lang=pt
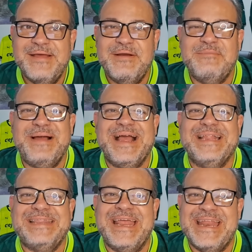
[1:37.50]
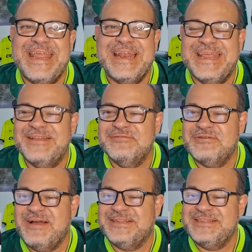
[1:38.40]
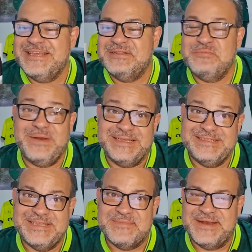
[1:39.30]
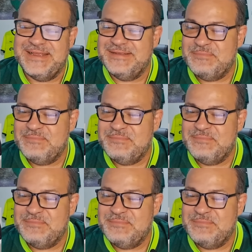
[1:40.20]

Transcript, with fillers: uma bagatelinha ali de uns 400 para cima, né?